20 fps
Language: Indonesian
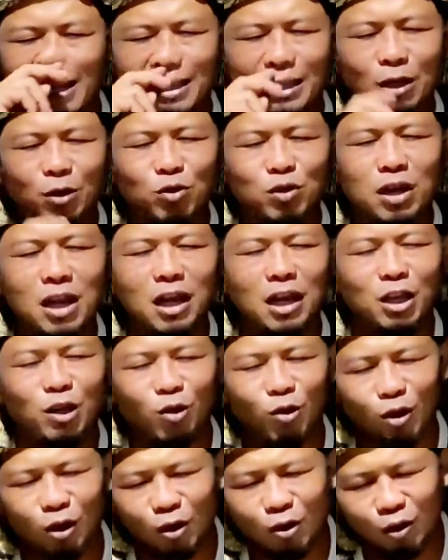kan terus
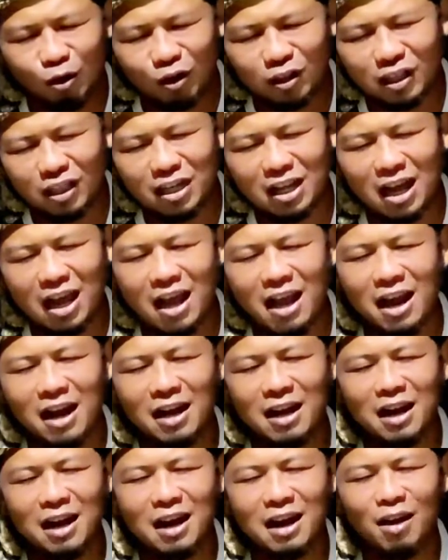lagi kodok
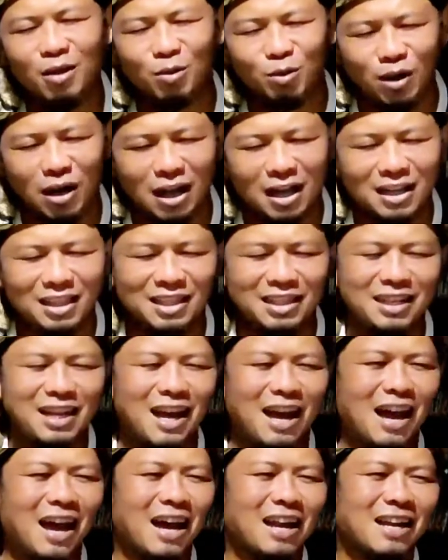tidak ada ular
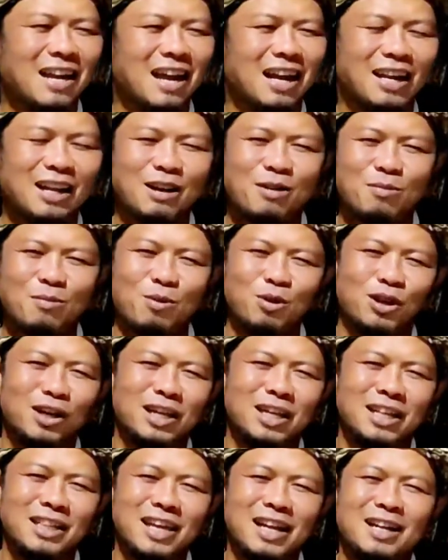tidak ada di
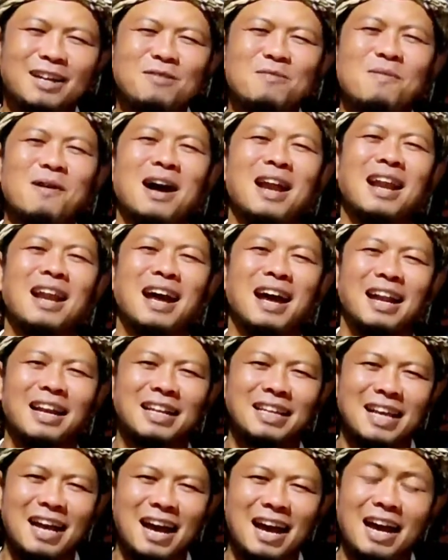kebun kita kemana
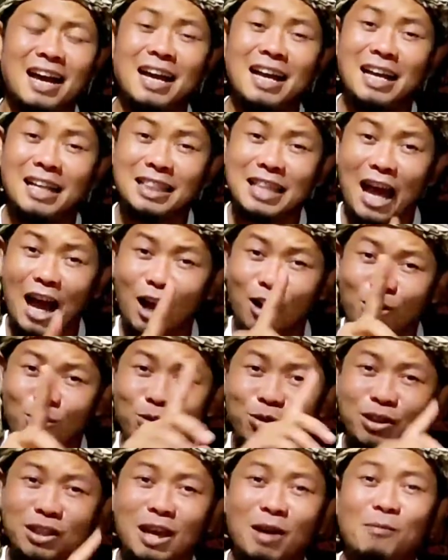dia
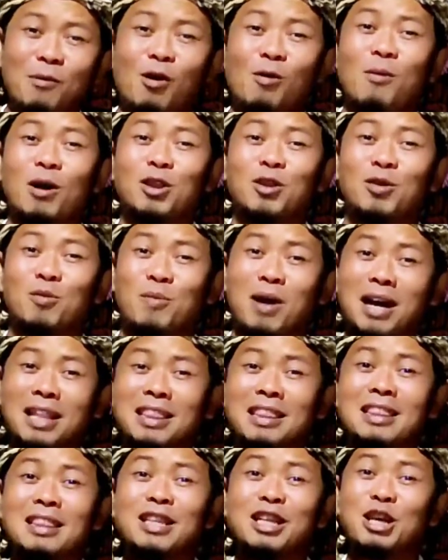takut sama
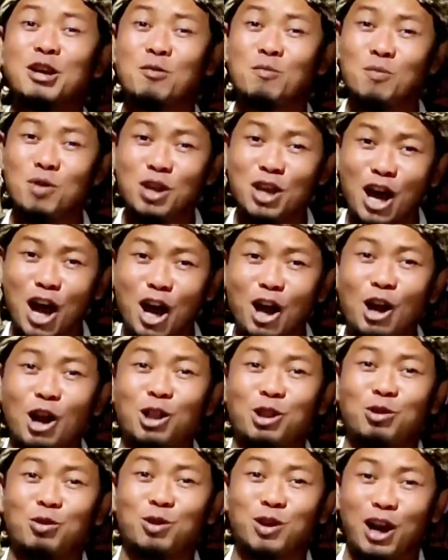obat-obat kimia
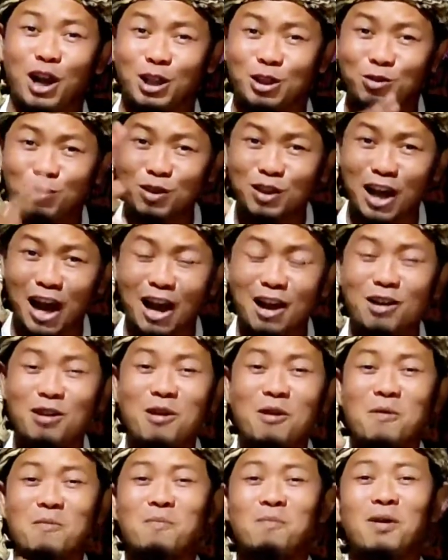racun-racun yang
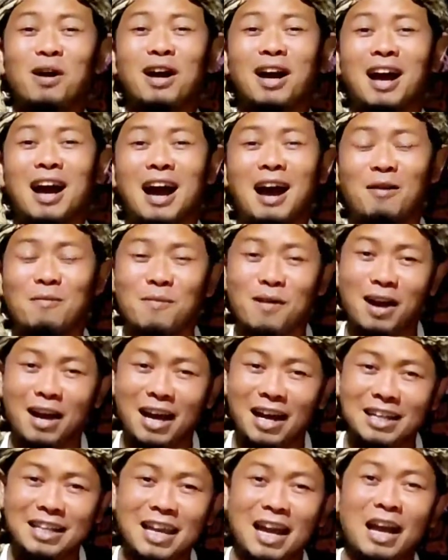peka
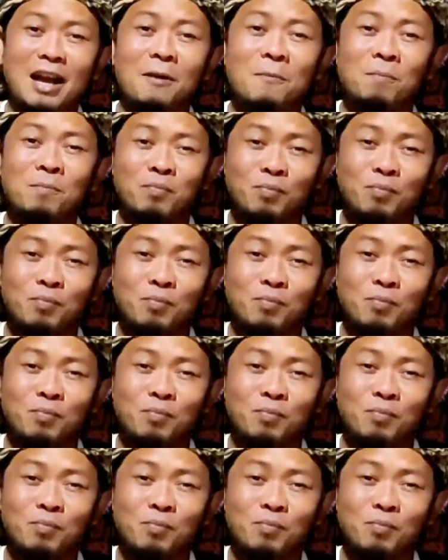makanya